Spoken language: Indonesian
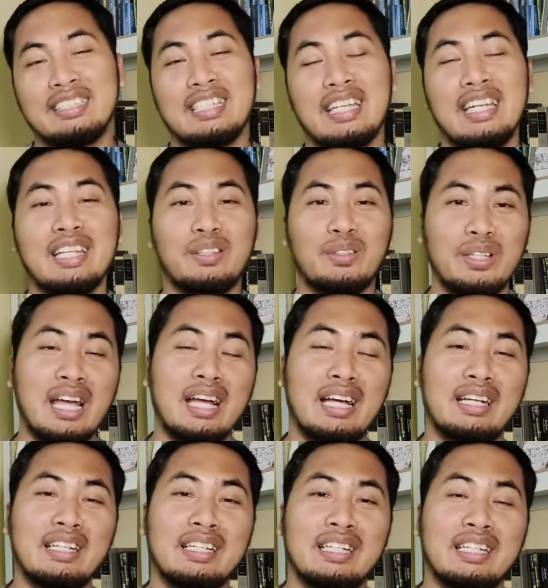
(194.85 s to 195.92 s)
Jadi itu
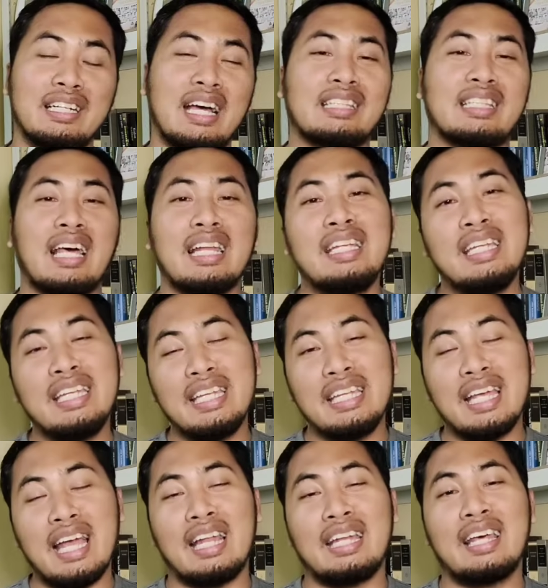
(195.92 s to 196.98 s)
ya, Natal
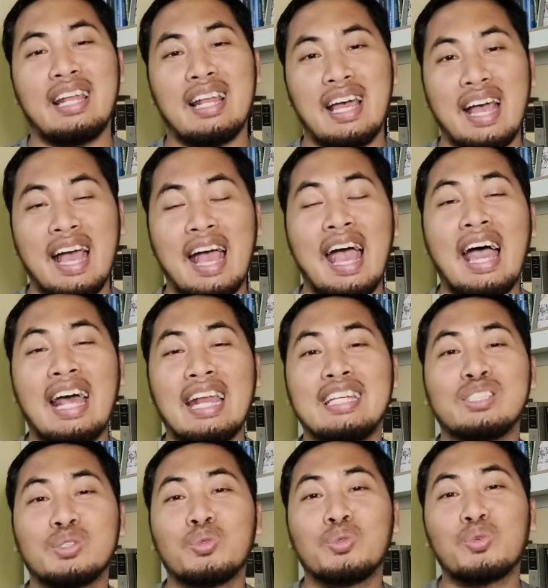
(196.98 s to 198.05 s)
ini adalah
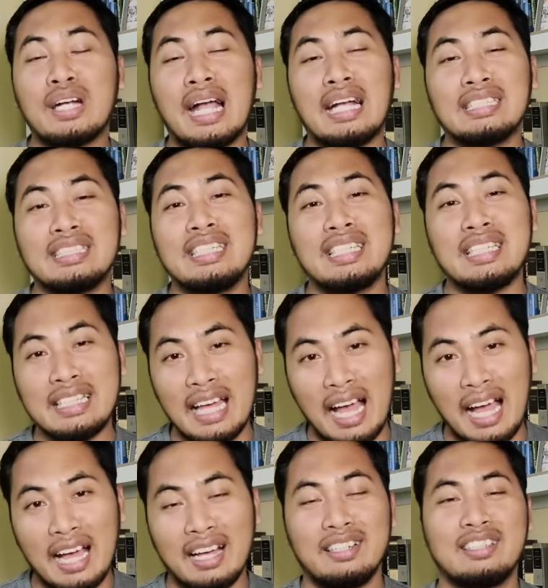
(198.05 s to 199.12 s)
hari
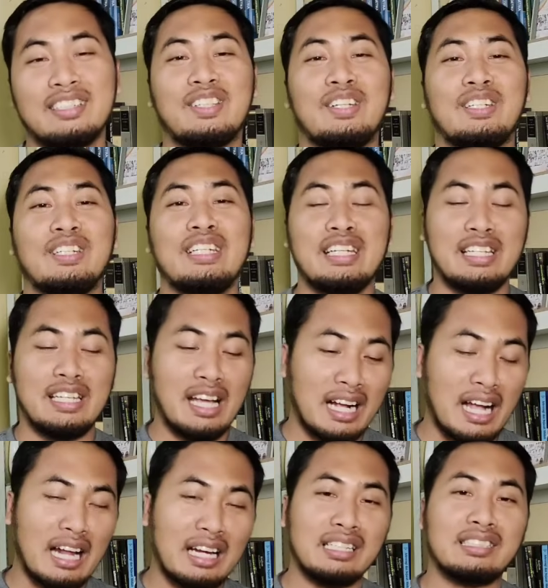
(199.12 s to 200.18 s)
sukacita Gitu. Ya
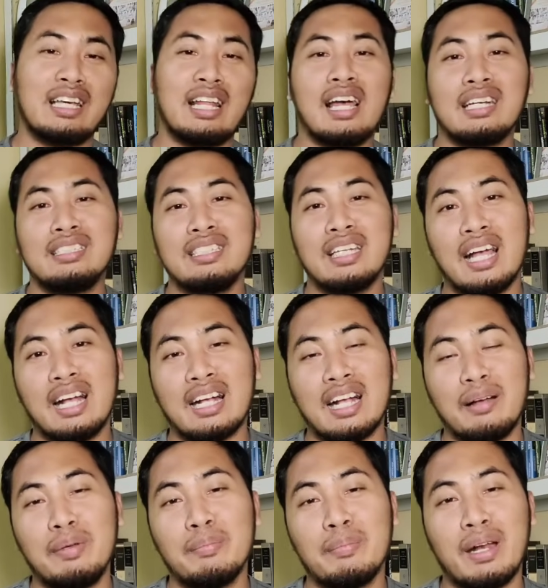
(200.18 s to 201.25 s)
nggak ada salahnya
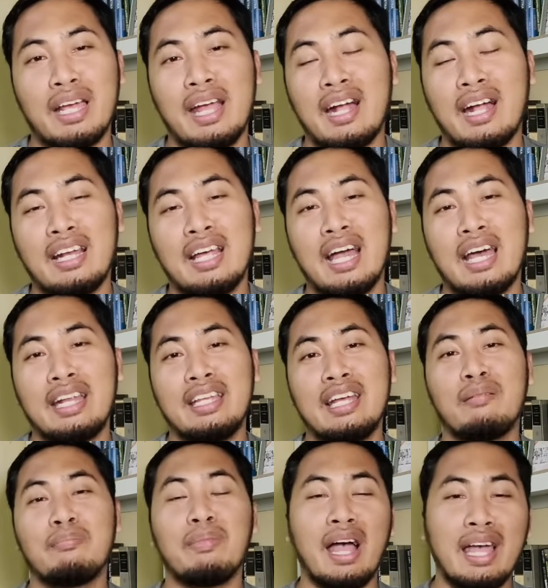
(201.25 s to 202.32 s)
kami merayakan hari
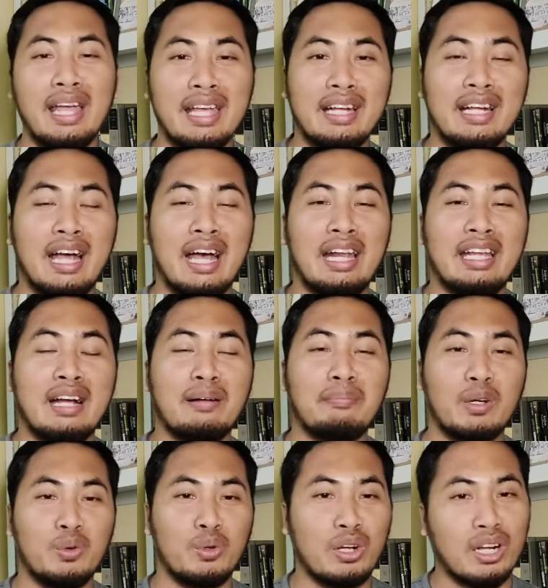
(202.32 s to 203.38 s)
yang baik, hari yang
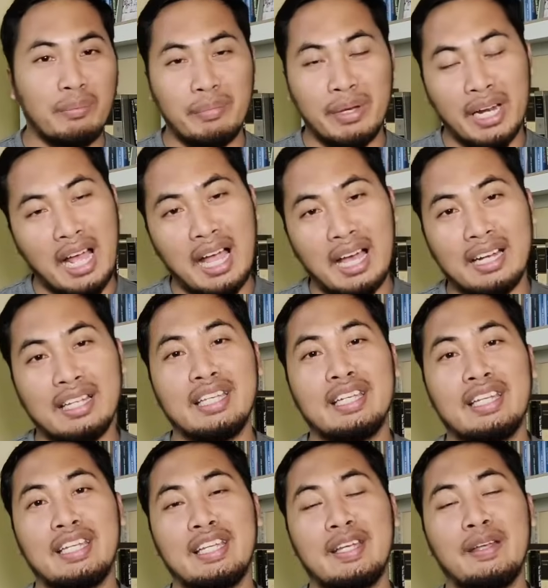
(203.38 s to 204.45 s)
penuh kegembiraan
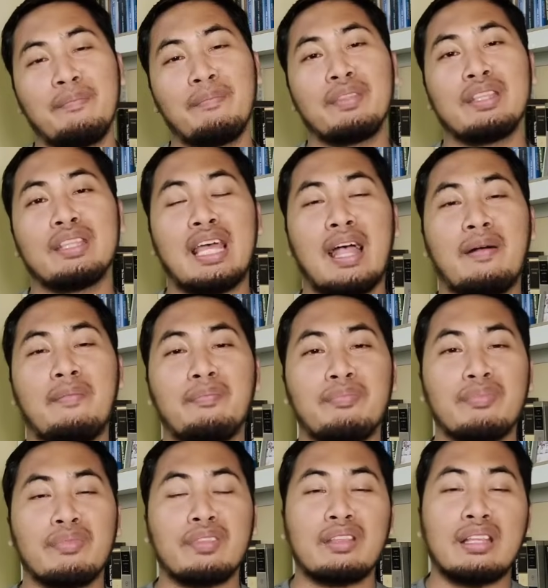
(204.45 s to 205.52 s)
ini. Nah,
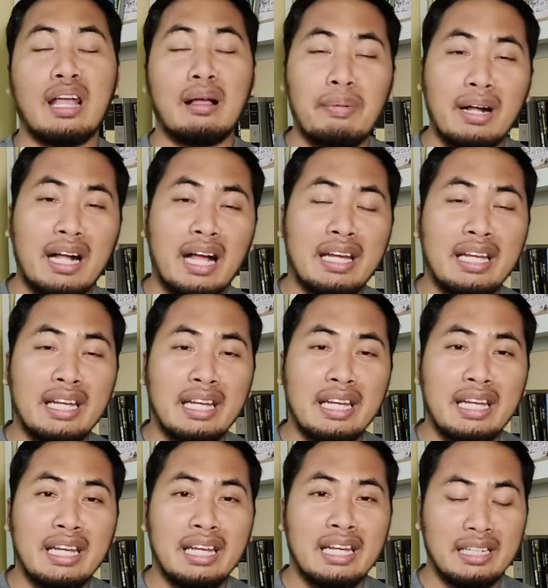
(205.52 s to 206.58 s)
apakah
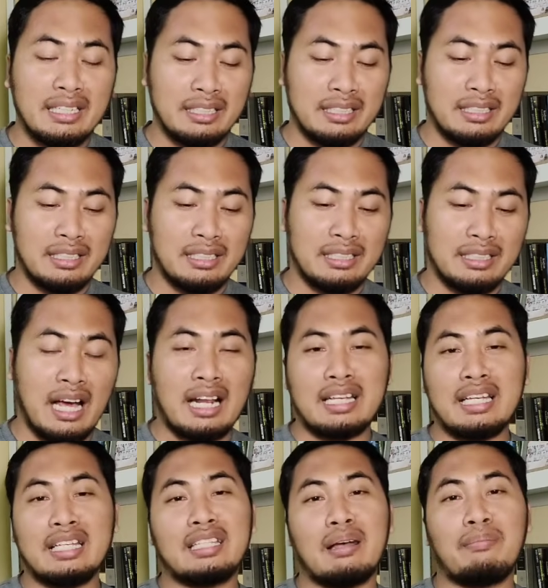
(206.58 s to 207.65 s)
di e,
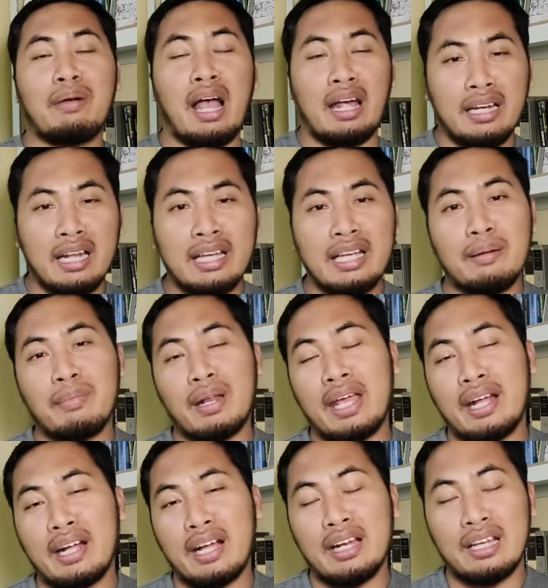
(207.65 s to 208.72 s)
Alkitab ada yang
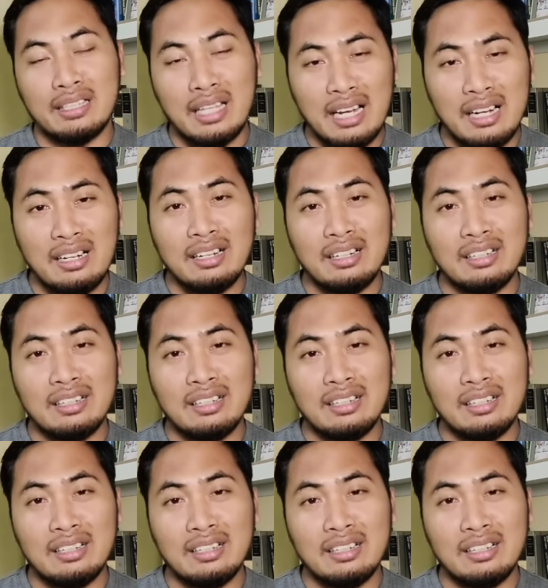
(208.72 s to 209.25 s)
merayakan Natal?